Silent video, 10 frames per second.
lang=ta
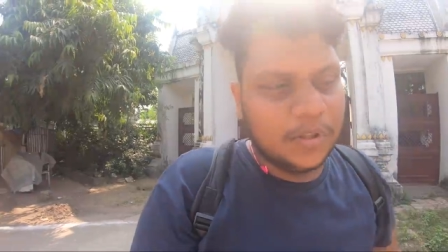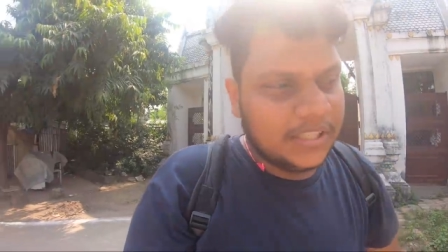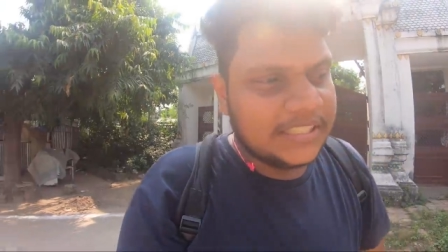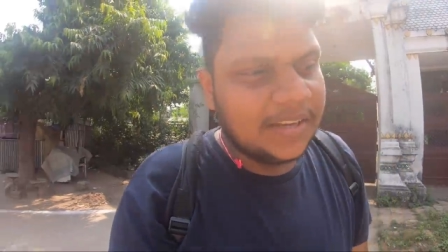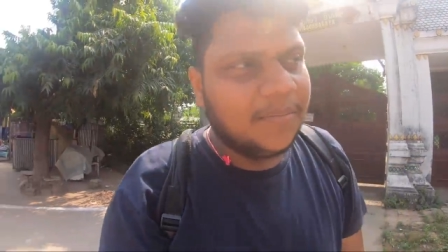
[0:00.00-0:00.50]

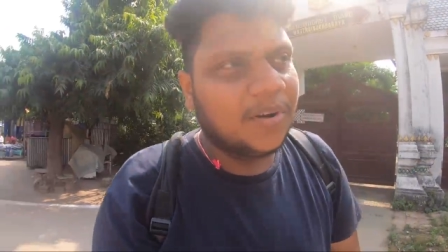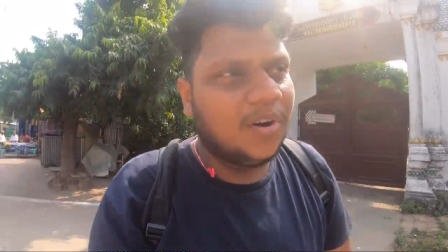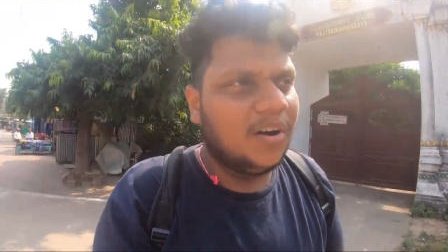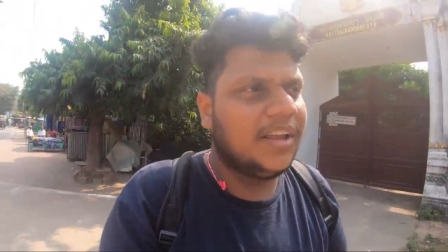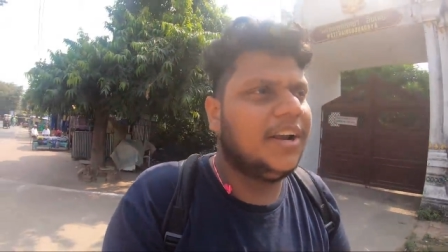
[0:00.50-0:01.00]

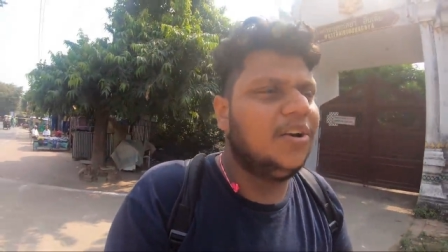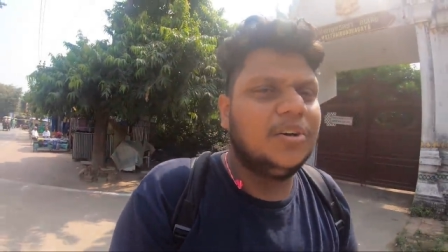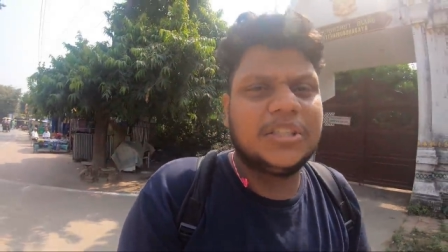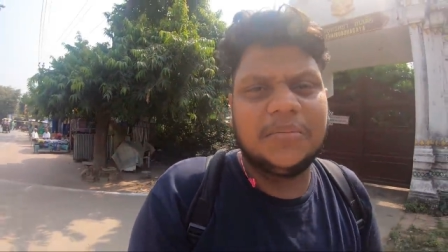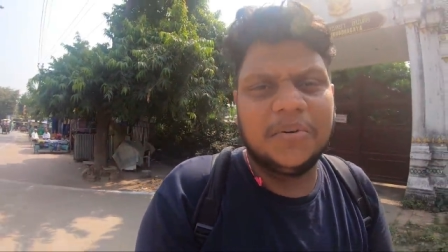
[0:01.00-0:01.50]
புத்திசமுக்கும்
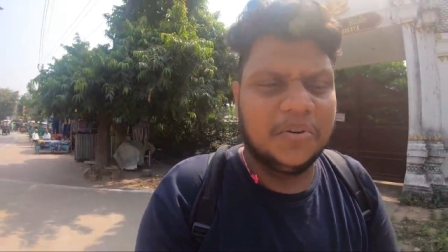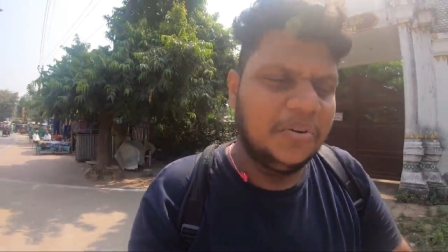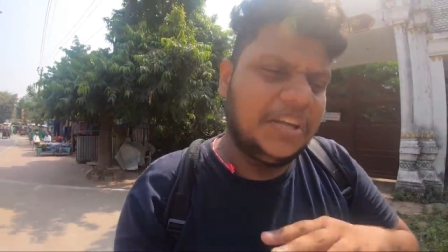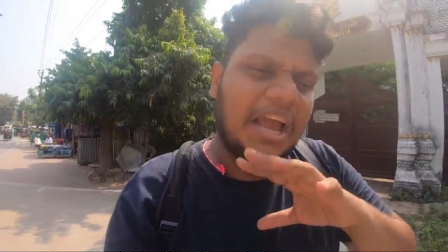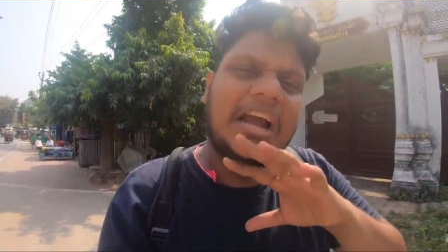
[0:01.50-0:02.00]

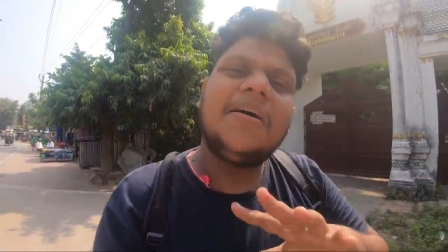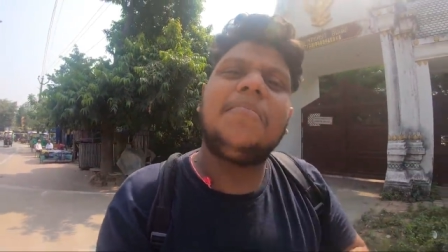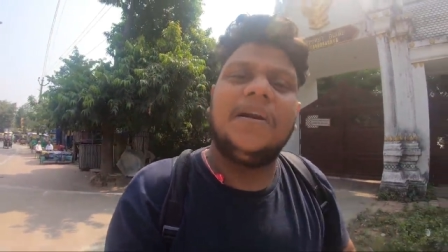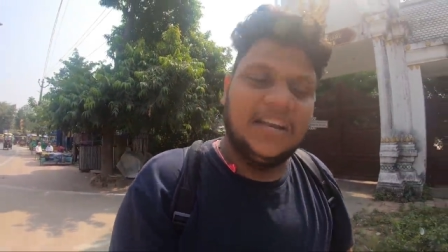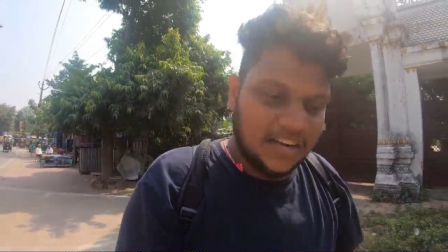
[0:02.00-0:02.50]
ஹிந்துசமுக்கும்
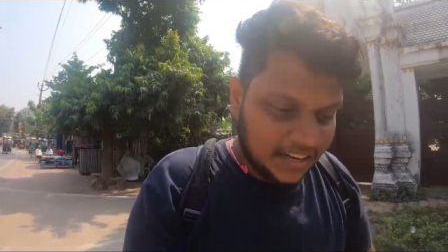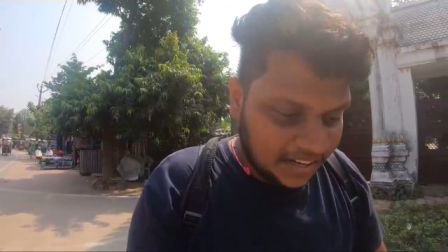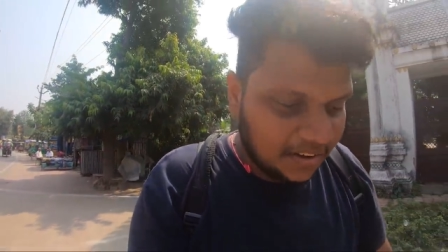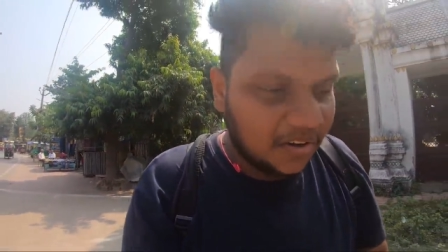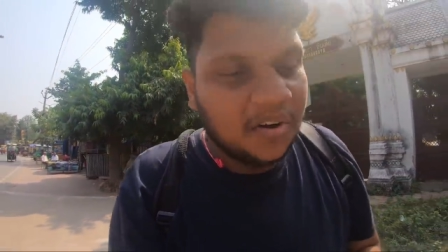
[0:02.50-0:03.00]
ஏகப்பட்ட
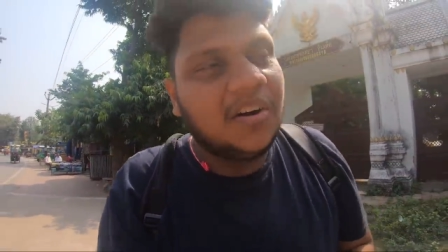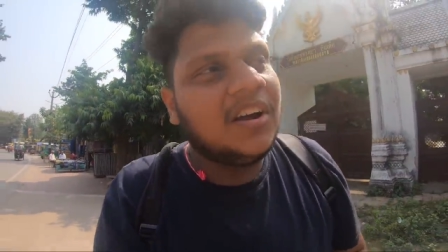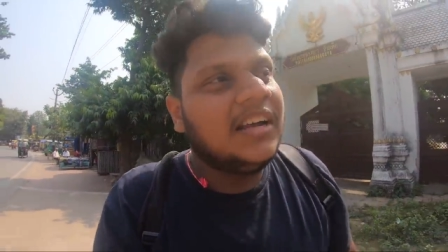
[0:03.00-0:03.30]
லிங்க் இருக்கும்